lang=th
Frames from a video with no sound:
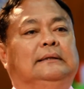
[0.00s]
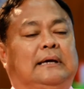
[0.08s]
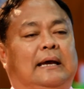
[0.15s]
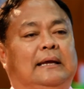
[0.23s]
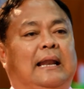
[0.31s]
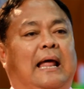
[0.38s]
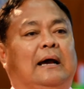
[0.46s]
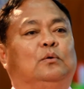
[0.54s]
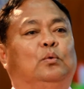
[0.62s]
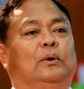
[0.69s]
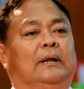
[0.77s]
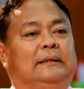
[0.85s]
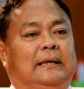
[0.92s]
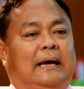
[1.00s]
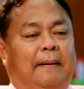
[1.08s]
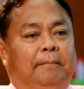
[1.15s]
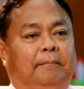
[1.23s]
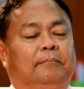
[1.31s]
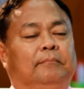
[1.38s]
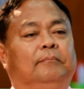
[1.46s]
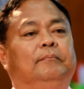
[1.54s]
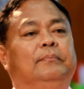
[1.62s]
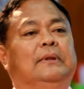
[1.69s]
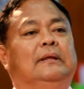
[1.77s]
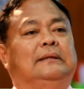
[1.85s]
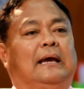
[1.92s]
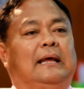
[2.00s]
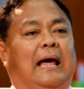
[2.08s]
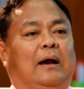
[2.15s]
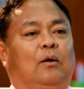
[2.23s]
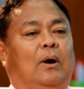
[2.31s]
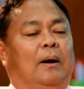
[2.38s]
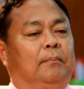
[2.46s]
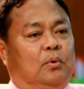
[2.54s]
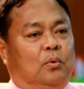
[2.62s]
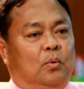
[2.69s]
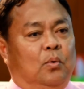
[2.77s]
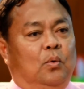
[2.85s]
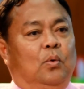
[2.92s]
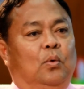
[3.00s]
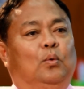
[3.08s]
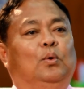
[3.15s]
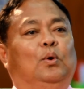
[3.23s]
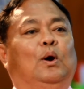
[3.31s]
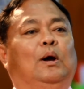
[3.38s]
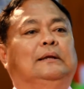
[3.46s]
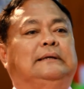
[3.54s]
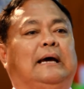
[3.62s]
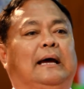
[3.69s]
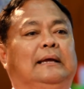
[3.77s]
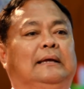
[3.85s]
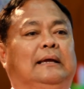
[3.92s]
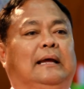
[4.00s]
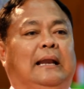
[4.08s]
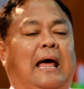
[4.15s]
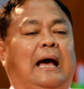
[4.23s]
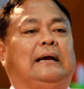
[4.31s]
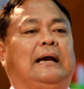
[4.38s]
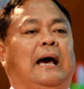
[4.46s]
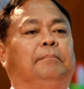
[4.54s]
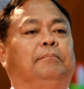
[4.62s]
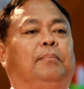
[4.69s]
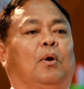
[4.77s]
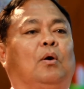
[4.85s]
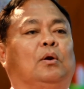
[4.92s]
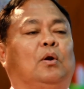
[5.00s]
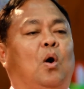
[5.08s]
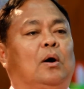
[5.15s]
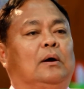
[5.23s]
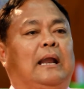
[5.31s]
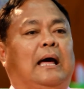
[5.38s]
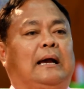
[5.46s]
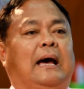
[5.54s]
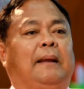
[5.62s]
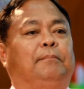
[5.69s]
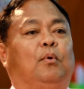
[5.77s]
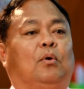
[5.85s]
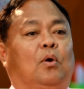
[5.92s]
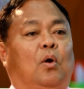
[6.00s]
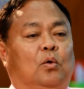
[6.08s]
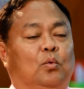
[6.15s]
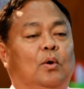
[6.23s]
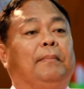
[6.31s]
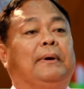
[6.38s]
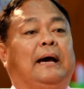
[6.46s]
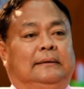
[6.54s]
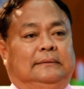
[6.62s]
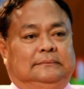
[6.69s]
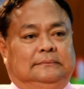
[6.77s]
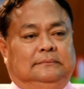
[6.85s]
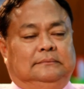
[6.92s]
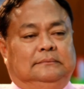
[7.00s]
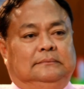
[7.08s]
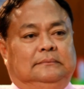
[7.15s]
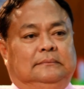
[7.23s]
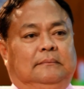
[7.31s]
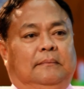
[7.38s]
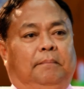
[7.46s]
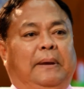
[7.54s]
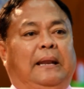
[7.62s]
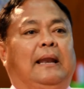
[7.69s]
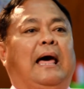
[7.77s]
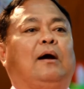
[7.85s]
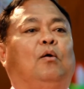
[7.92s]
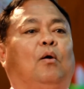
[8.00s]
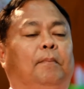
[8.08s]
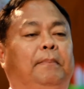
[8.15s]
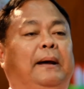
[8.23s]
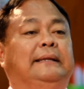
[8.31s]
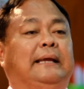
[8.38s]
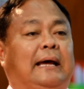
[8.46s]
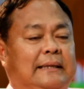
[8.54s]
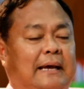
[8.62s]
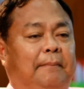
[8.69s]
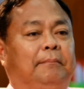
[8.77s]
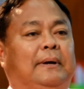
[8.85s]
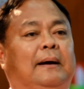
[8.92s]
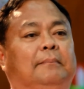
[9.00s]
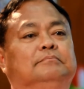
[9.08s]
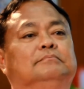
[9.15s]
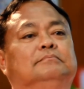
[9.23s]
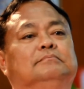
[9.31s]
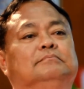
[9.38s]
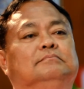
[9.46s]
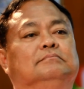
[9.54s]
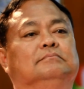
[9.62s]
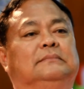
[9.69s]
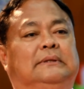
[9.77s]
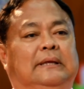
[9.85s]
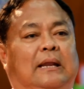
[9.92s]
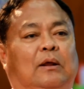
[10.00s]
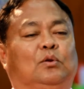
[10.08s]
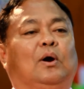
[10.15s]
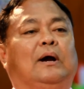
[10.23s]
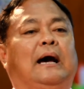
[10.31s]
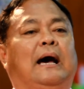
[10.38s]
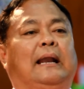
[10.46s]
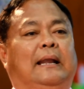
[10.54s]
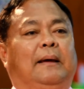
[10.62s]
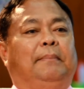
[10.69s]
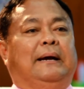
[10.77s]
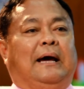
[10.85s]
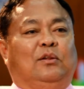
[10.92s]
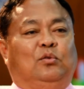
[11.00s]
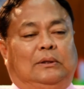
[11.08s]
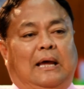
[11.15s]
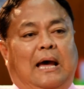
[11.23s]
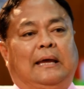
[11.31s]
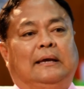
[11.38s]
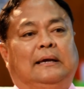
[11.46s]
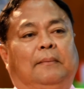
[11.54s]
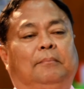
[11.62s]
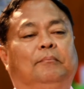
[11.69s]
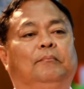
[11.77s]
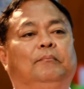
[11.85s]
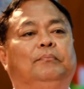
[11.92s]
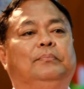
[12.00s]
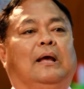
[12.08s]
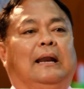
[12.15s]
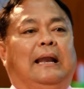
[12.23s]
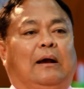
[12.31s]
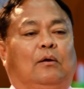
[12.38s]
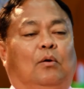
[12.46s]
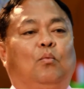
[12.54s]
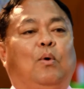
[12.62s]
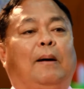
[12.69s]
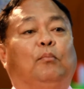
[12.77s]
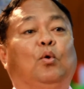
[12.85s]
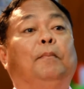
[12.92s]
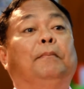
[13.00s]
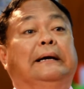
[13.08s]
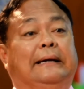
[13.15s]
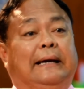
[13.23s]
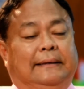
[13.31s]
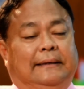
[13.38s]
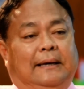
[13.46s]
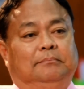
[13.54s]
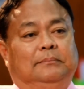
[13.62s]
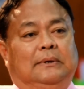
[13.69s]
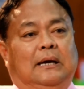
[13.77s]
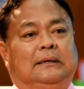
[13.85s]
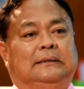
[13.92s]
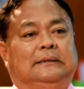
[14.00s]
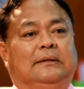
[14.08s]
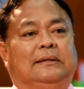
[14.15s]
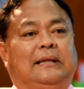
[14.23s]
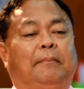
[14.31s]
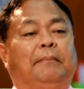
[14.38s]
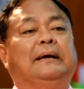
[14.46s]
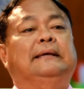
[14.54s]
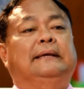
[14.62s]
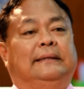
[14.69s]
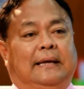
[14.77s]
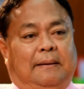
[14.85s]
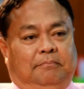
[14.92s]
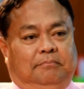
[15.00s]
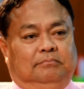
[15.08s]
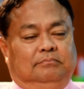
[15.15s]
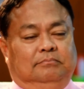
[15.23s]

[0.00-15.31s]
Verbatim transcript: ใช้หลักคุณธรรม ใช้หลักความรู้ ใช้หลักการปรองดอง หลักการปกครองร่วมกัน เป็นหลักของปัญญาธรรมครับที่เราต้องการ และประการสุดท้ายครับ หลักของความร่วมมือกันครับ ก็คือสามัคคีธรรม